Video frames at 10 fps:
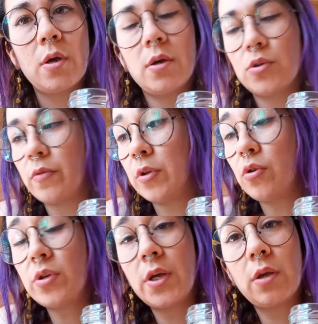sobre
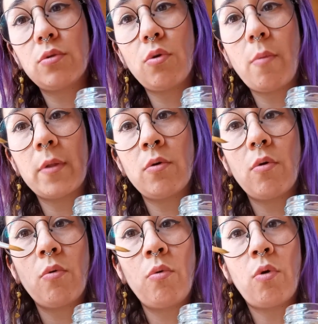todo si es que estoy
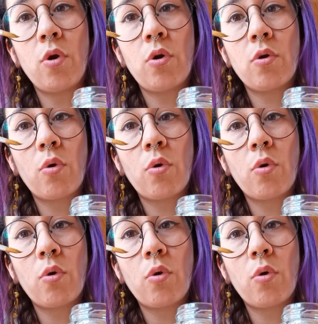ocupando un color